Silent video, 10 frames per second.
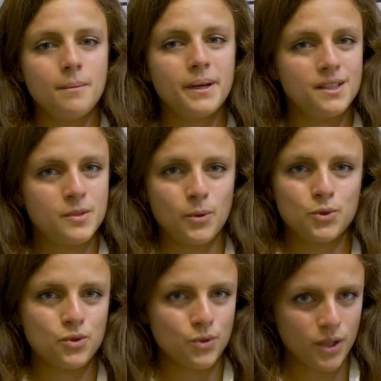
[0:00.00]

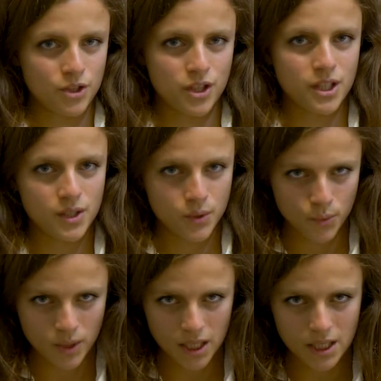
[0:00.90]
predisposto a scoraggiare gli
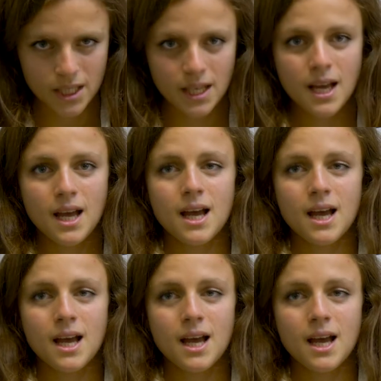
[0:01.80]
studenti.